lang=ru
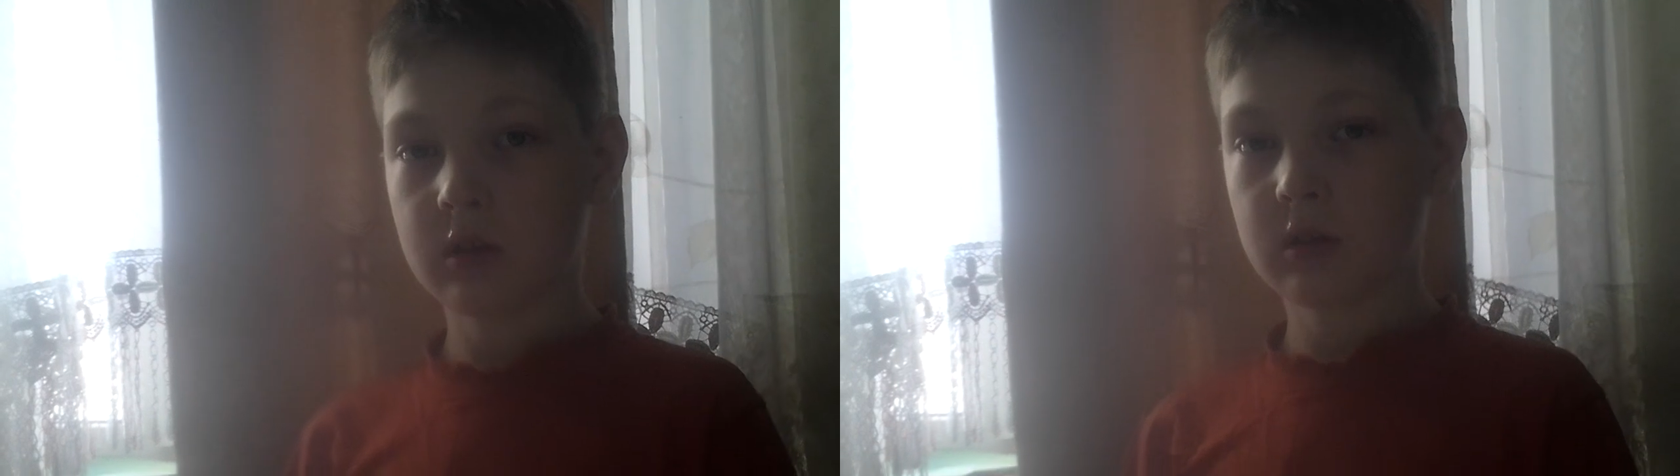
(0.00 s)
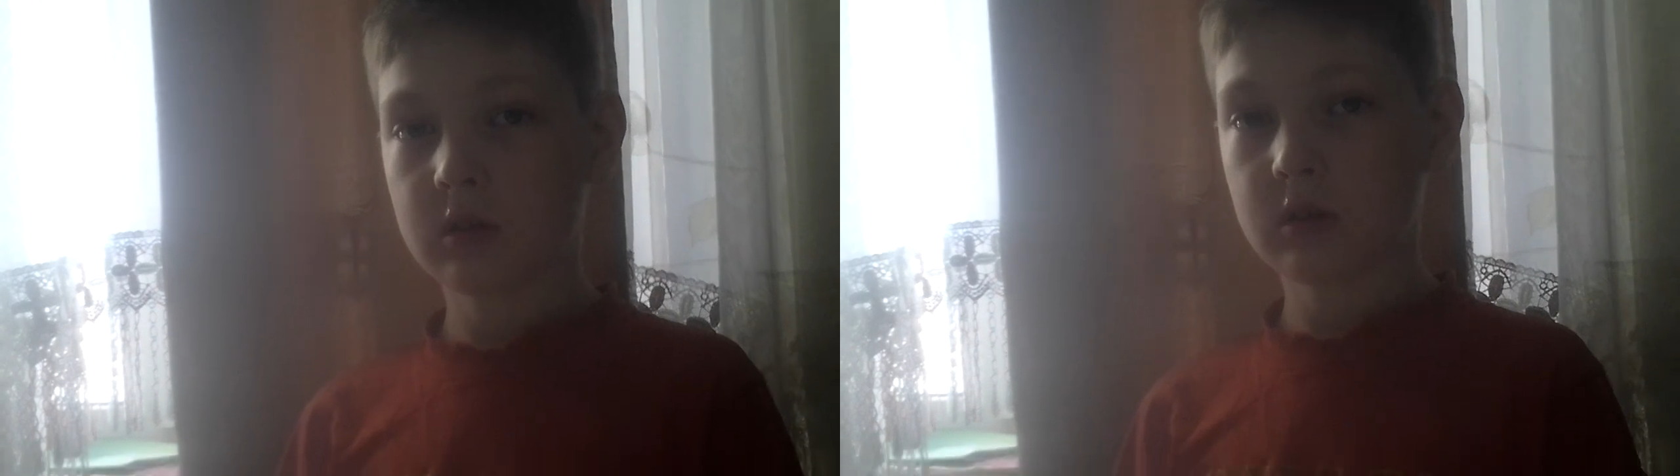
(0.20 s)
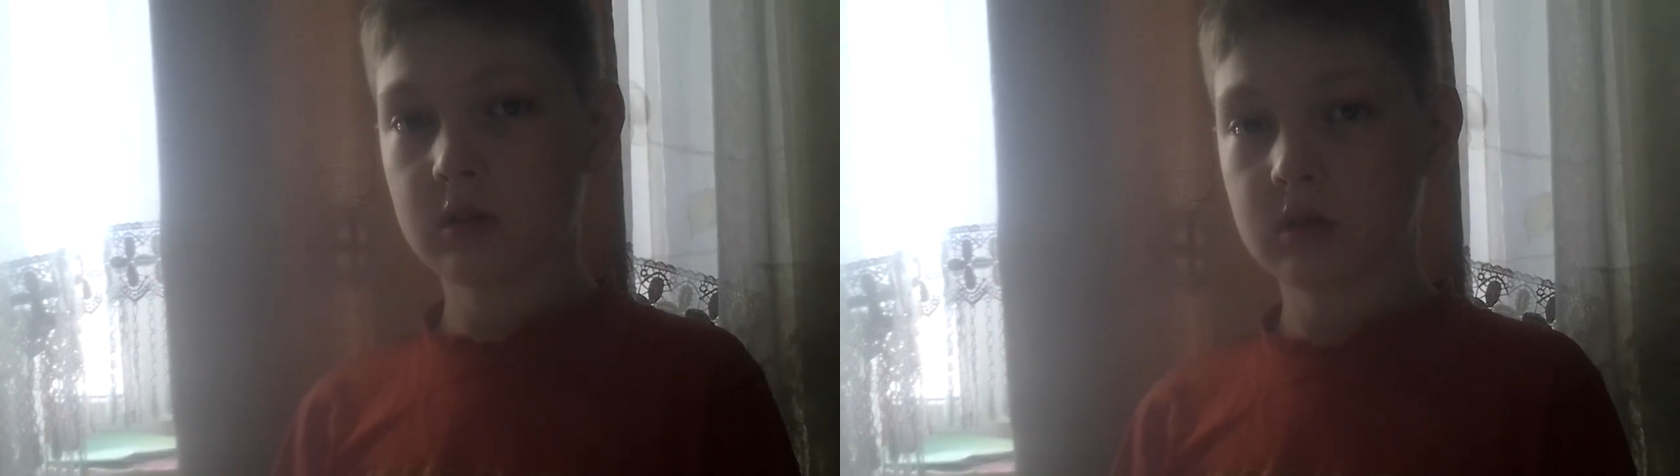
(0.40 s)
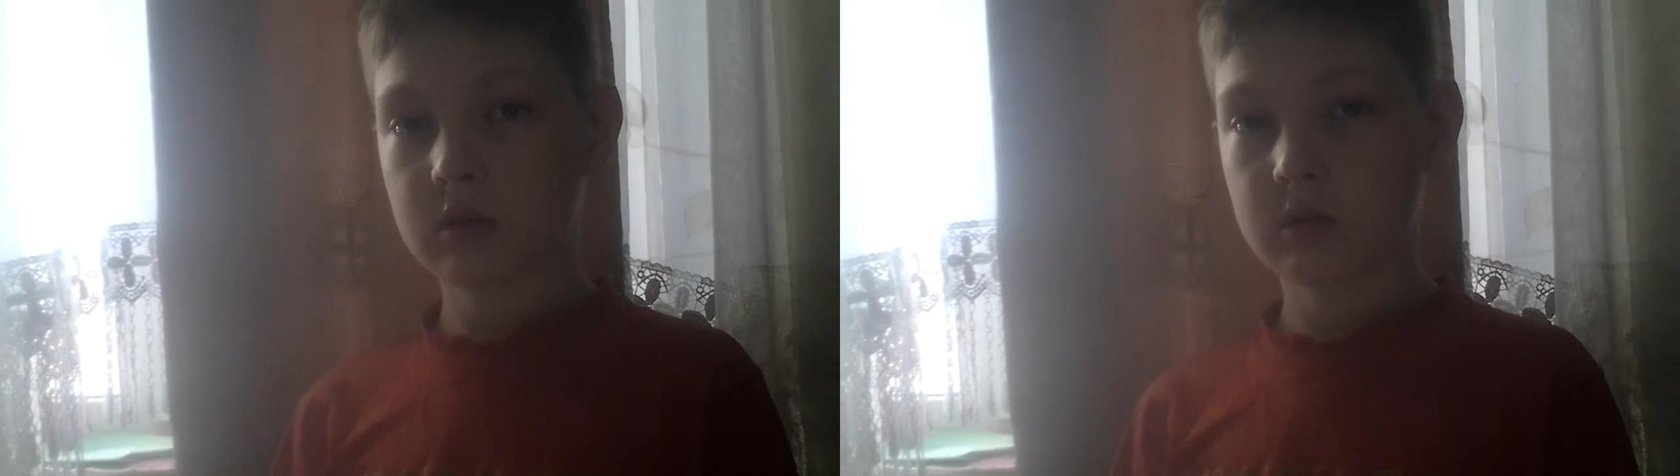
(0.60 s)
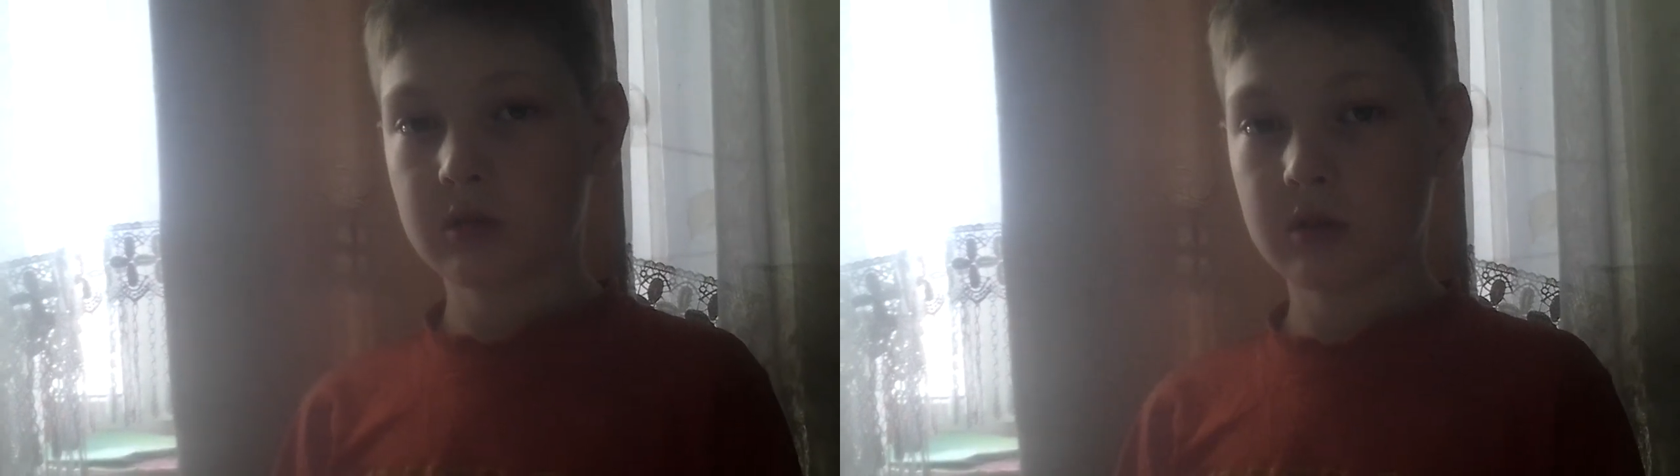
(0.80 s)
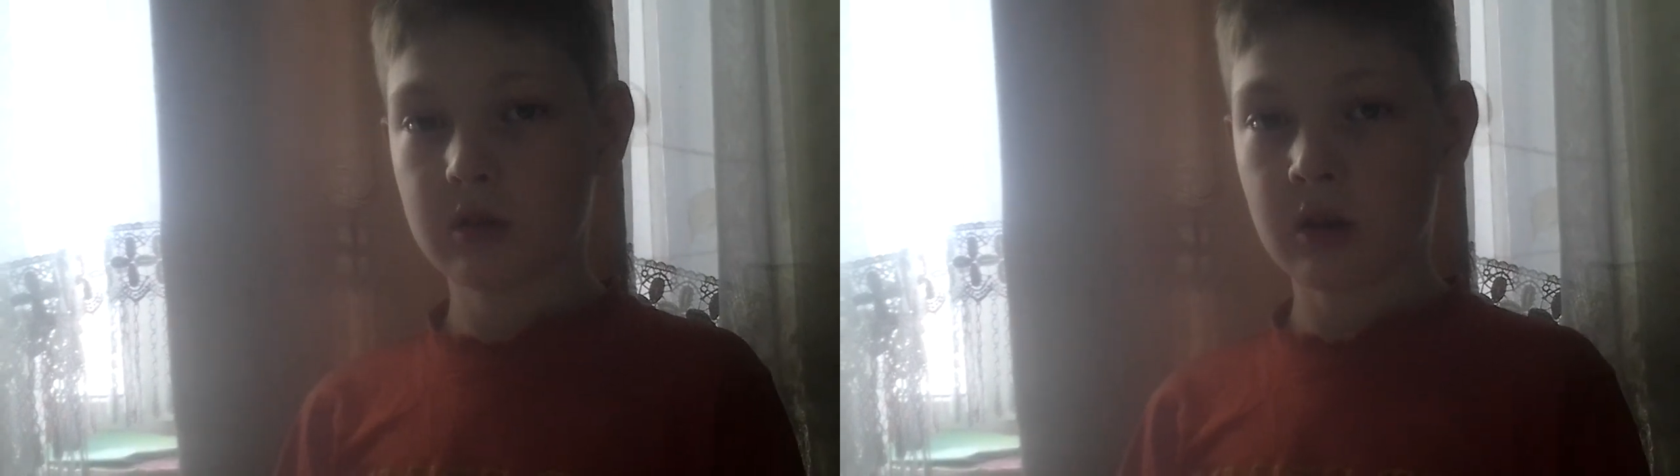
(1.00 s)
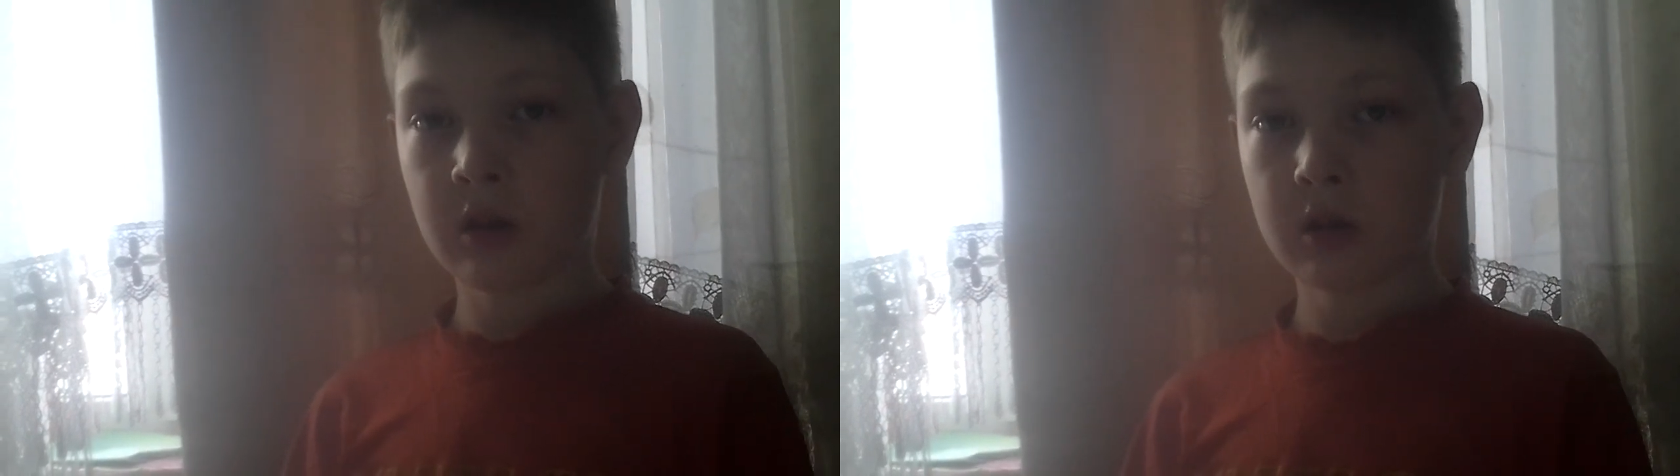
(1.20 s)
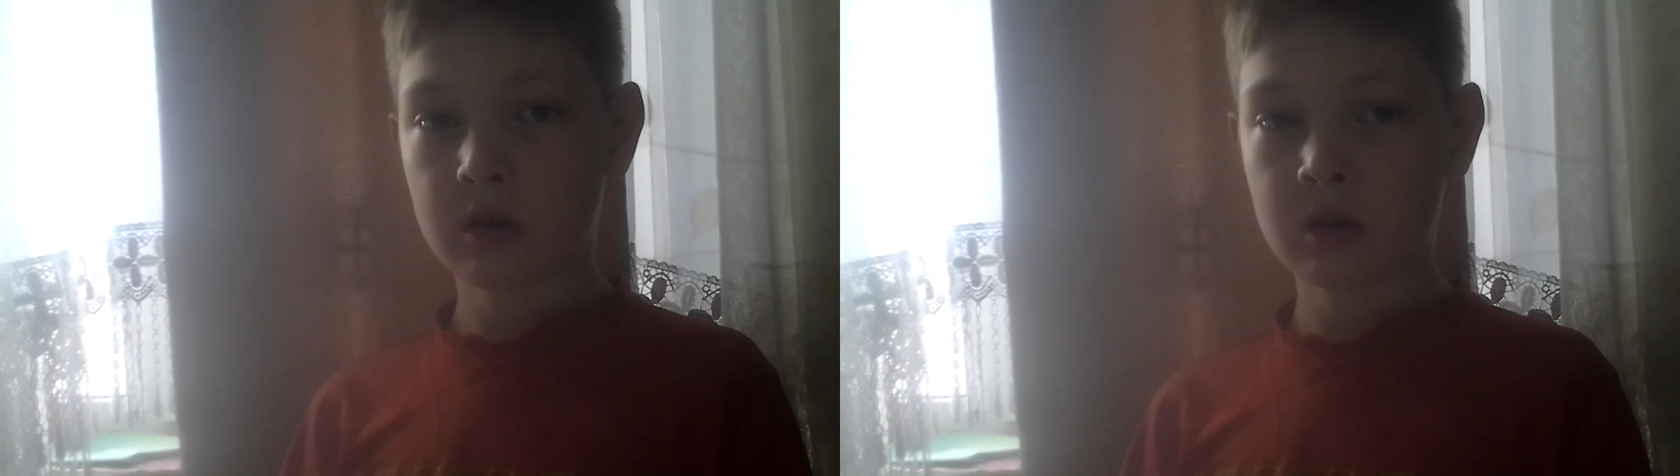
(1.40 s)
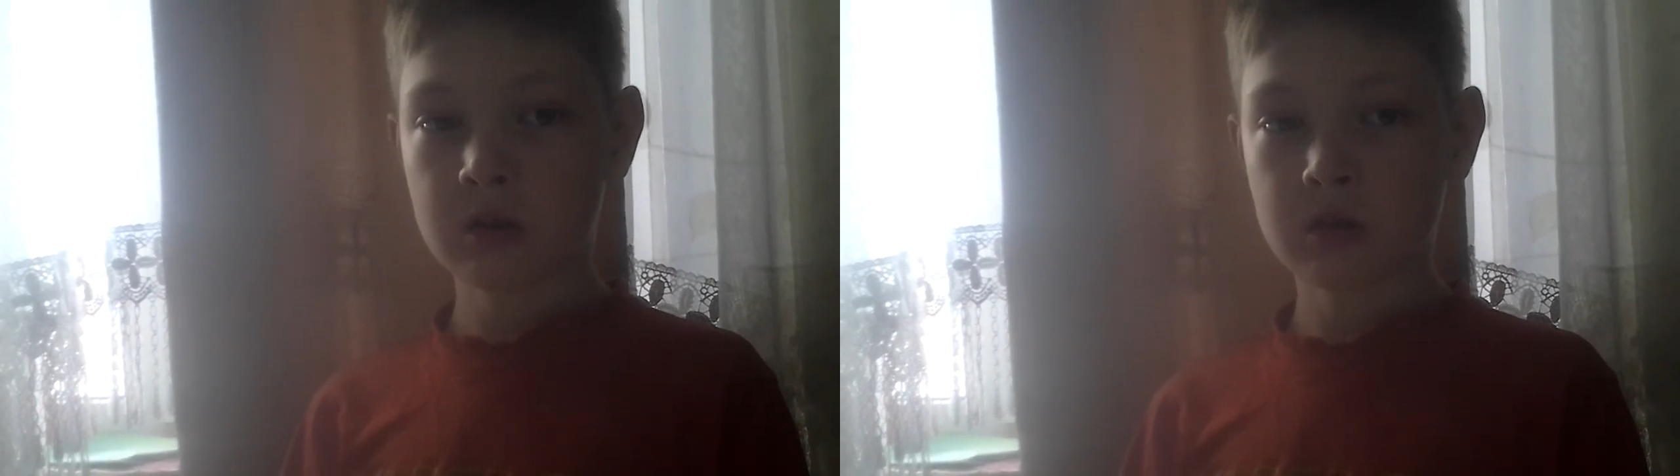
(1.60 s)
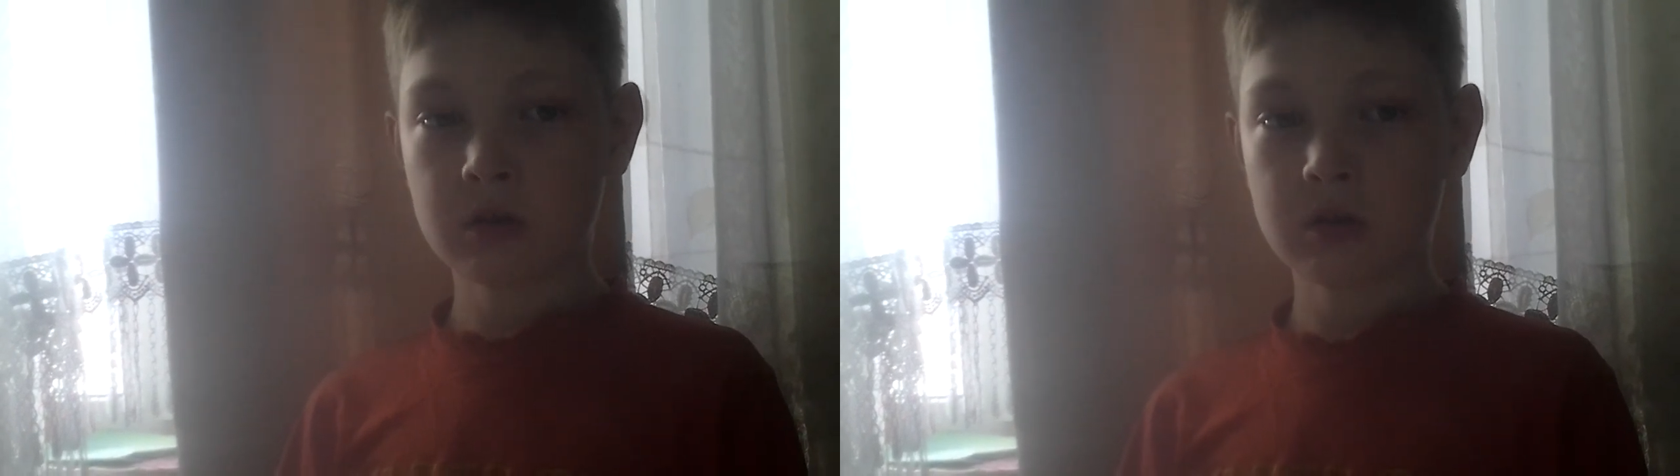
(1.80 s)
Посмотрела руку?
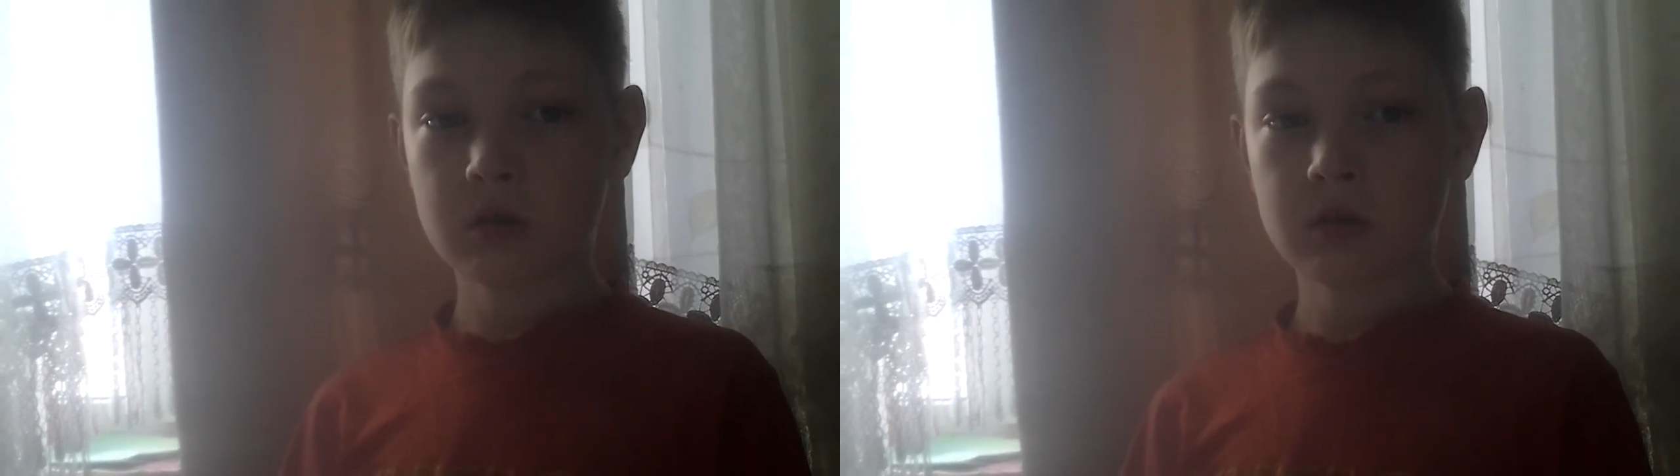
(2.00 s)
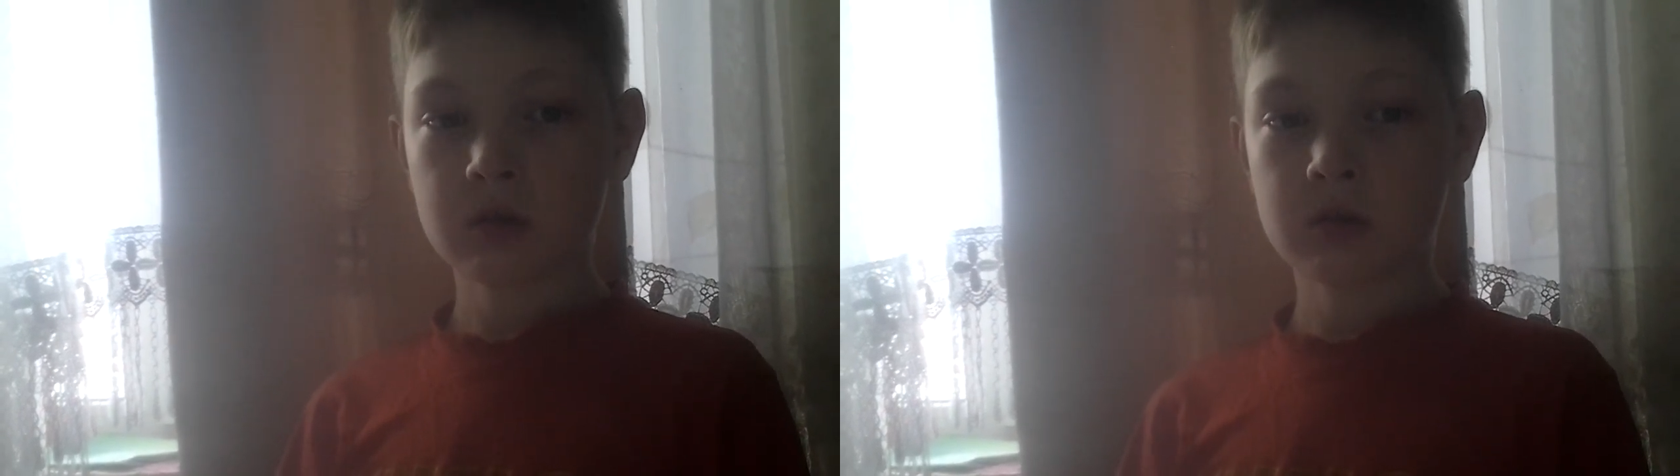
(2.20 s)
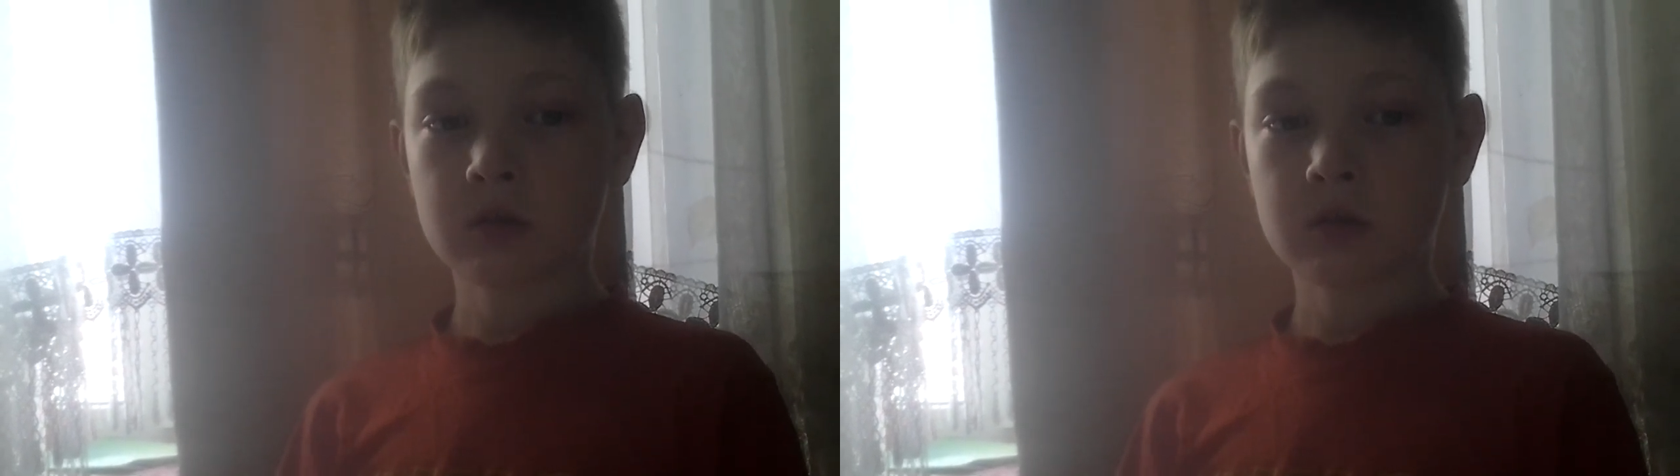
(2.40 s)
Да. И что?